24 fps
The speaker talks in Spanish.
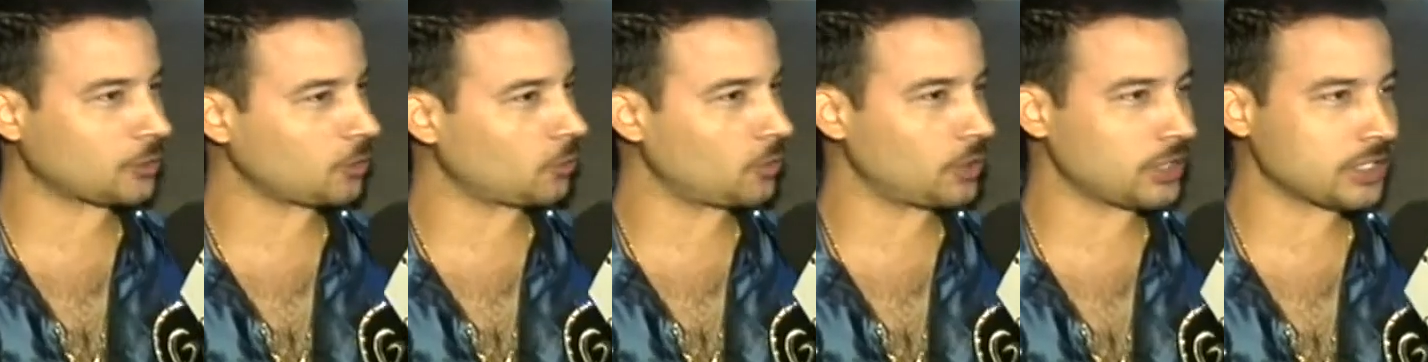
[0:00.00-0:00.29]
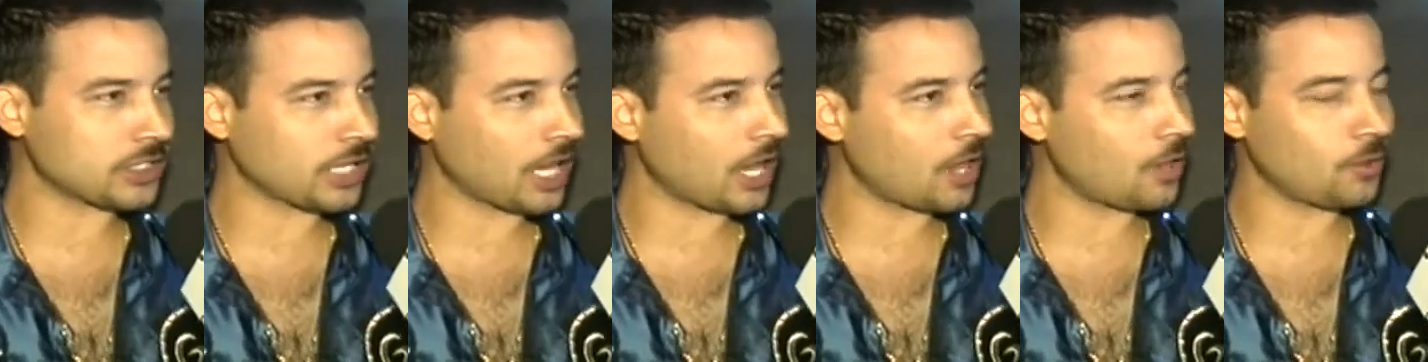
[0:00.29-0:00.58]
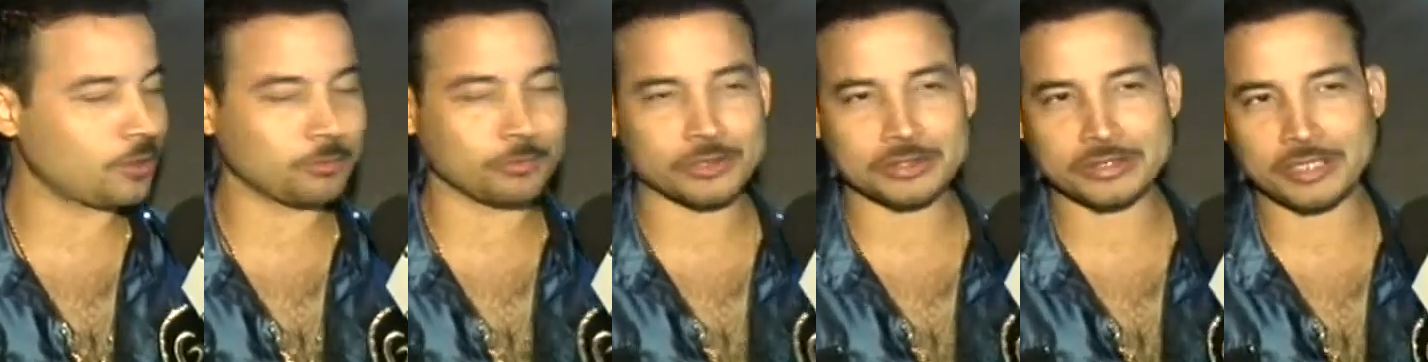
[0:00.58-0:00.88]
Todo el
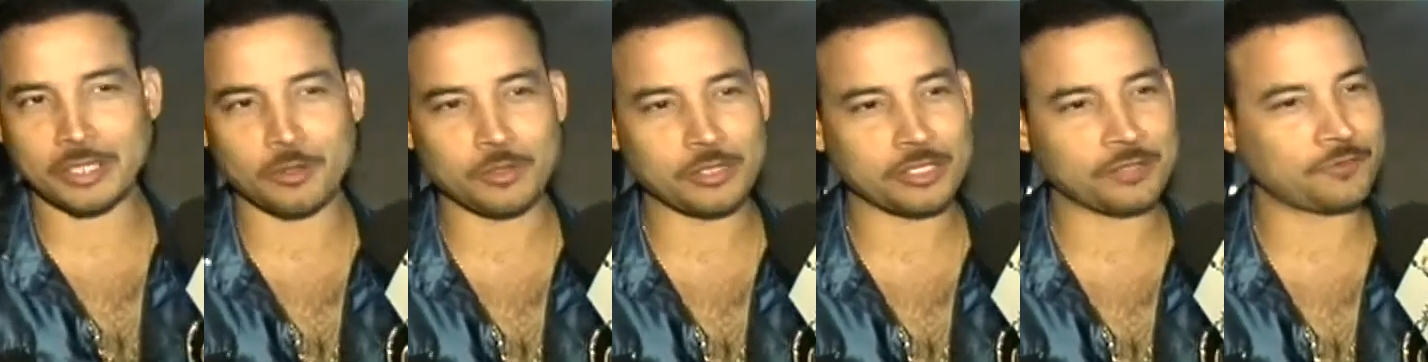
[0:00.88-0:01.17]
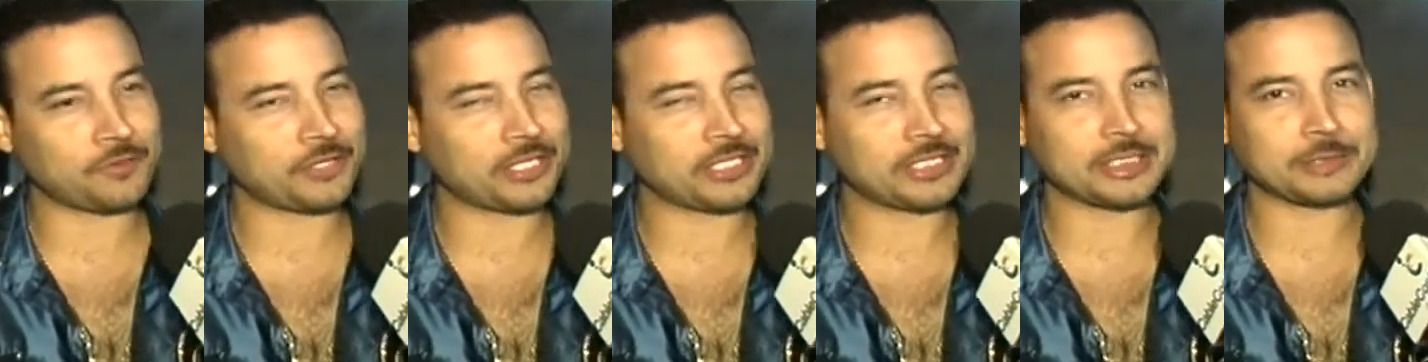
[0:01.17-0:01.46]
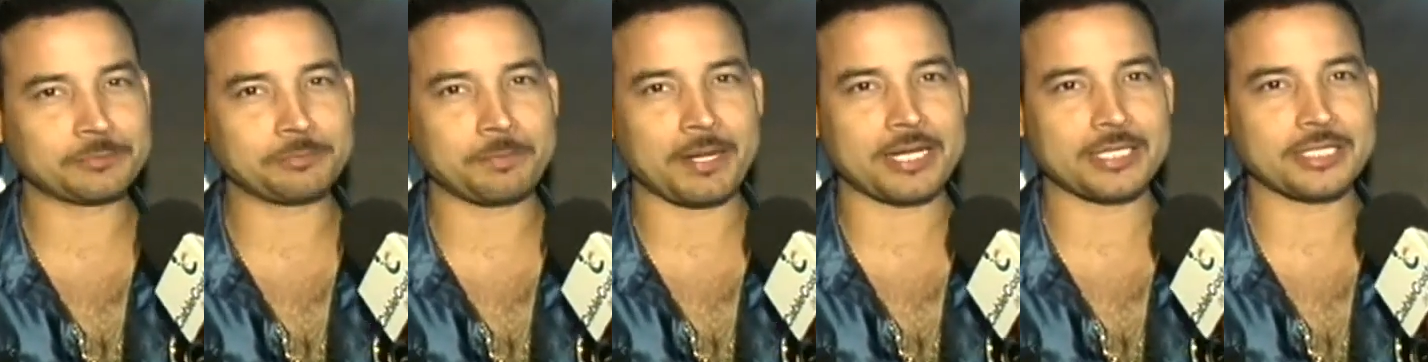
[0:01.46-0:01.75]
estado, hemos estado en
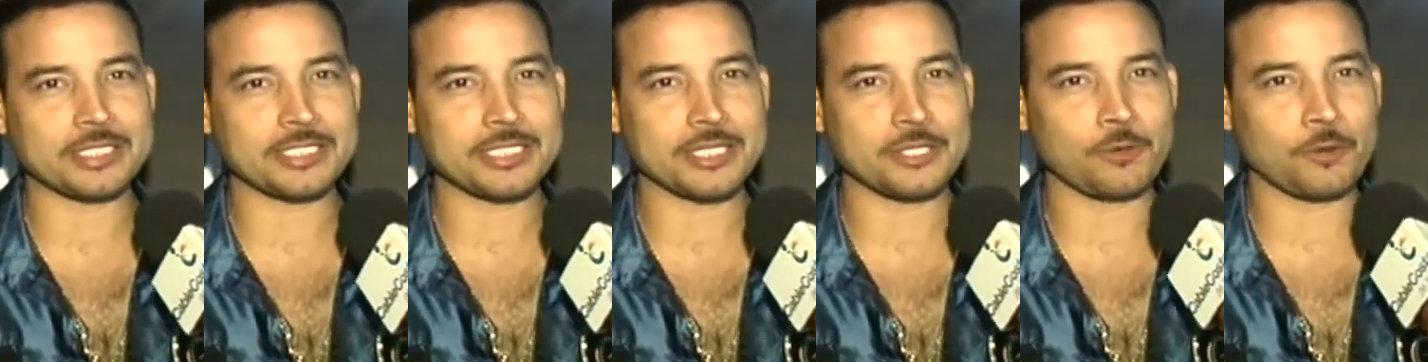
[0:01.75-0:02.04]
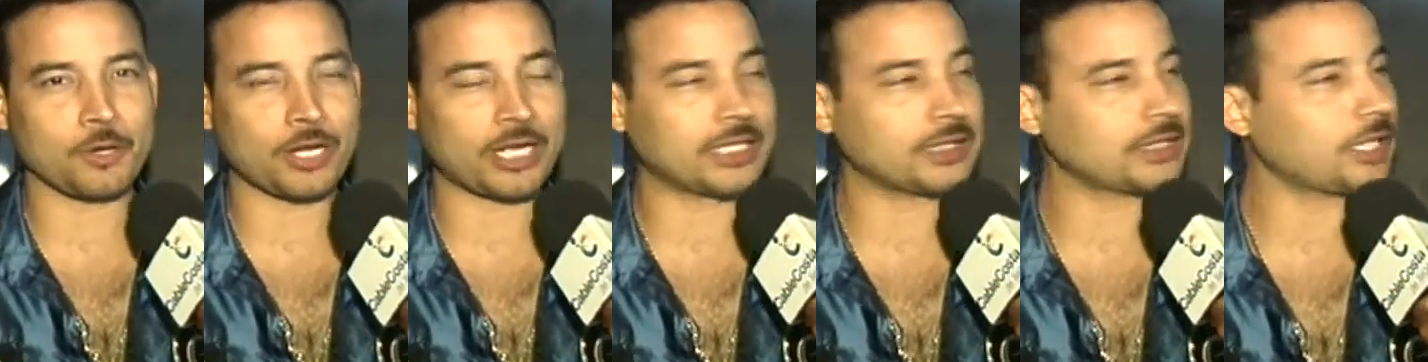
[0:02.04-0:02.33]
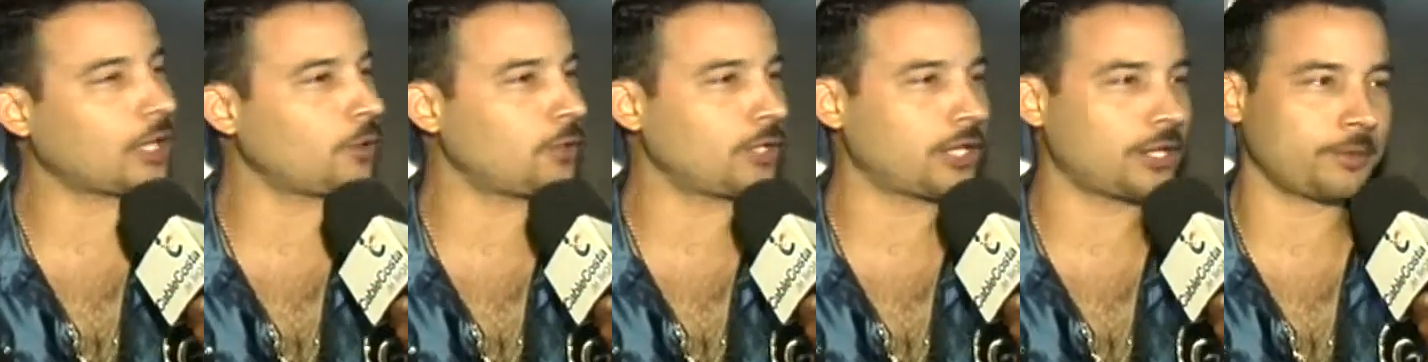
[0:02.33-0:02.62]
diferentes partes y yo
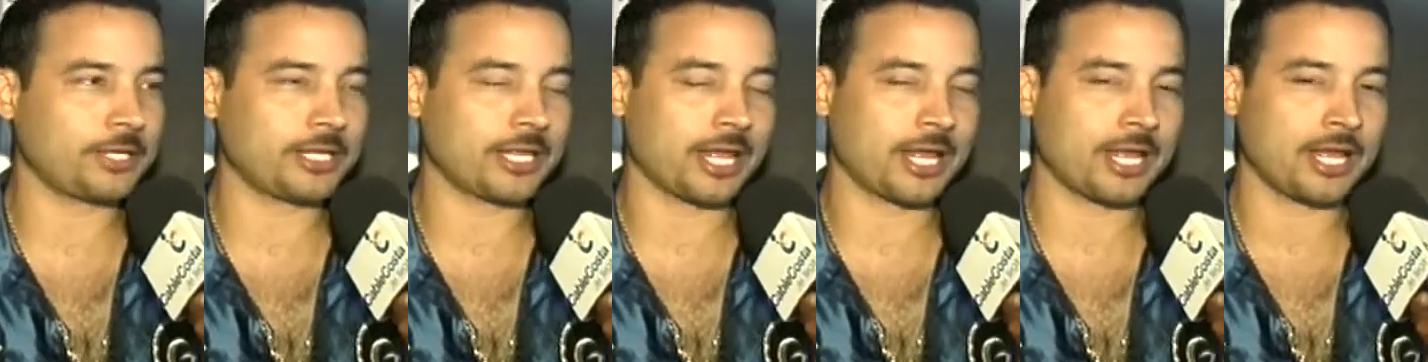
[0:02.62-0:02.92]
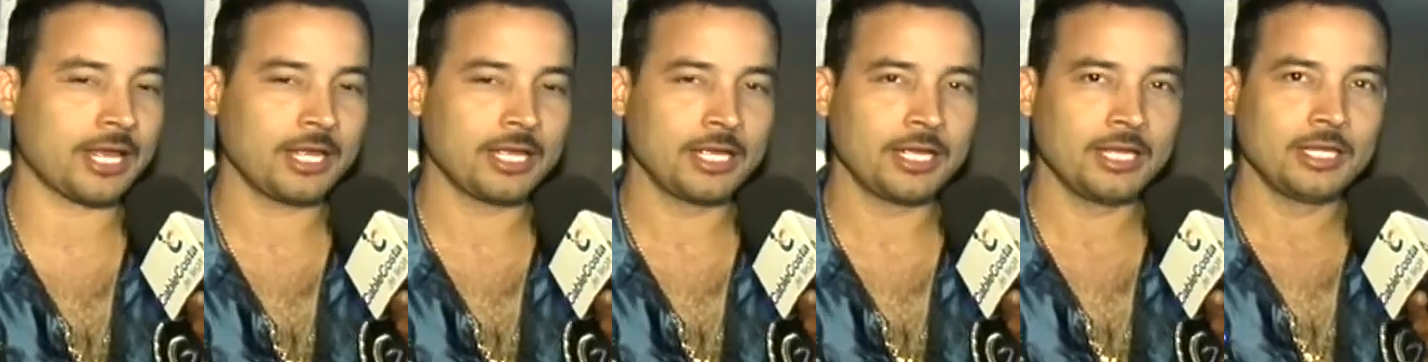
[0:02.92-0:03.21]
encantado de la vida.